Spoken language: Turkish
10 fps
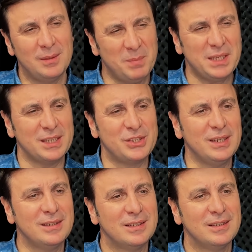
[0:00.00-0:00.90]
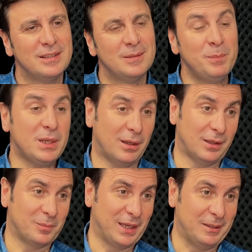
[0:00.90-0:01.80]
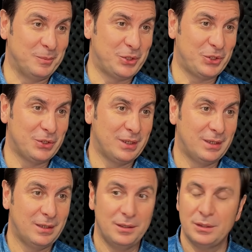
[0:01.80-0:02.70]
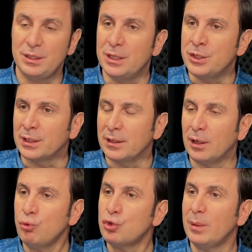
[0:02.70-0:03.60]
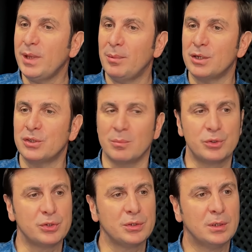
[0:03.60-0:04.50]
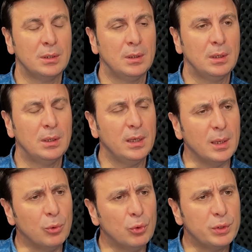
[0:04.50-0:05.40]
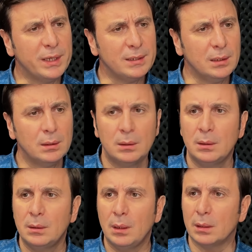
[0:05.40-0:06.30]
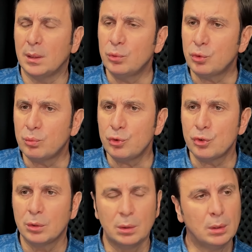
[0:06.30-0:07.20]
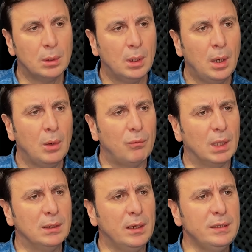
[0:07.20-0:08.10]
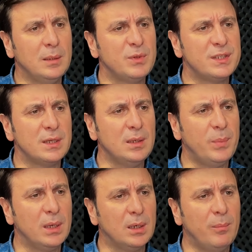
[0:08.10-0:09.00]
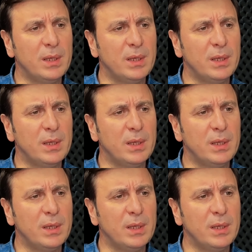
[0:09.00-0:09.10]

Bir gece bir adam gelmiş. Yiyecekleri avuçlamaya başlamış. Ebu Hureyre adamı tutmuş. Vallahi demiş seni Peygamber